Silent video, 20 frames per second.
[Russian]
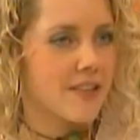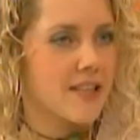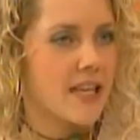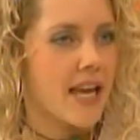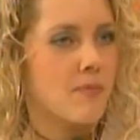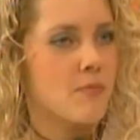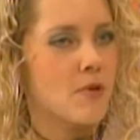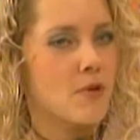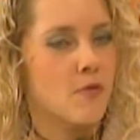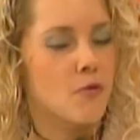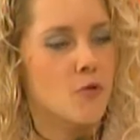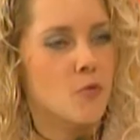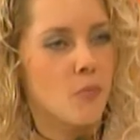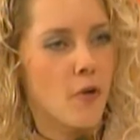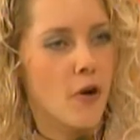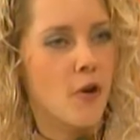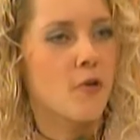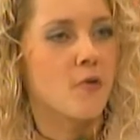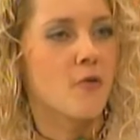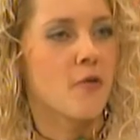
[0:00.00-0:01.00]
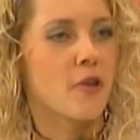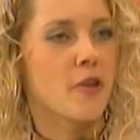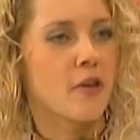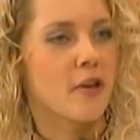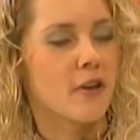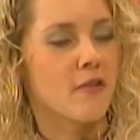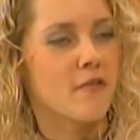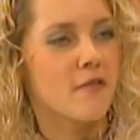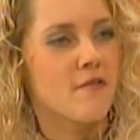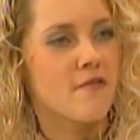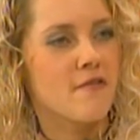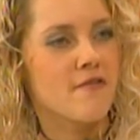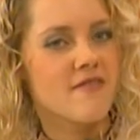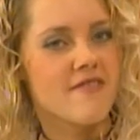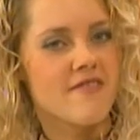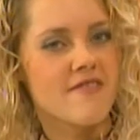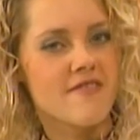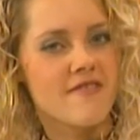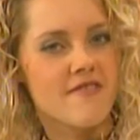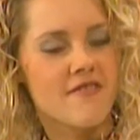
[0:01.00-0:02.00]
я имею в виду поклонников,
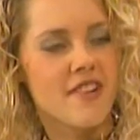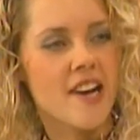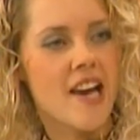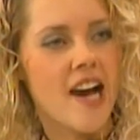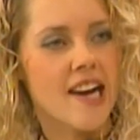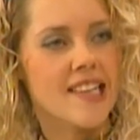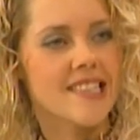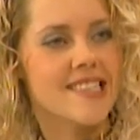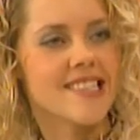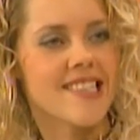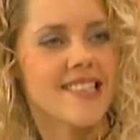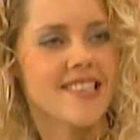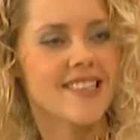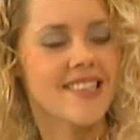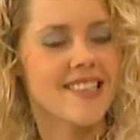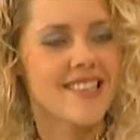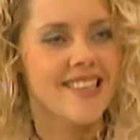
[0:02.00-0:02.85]
в реакциях?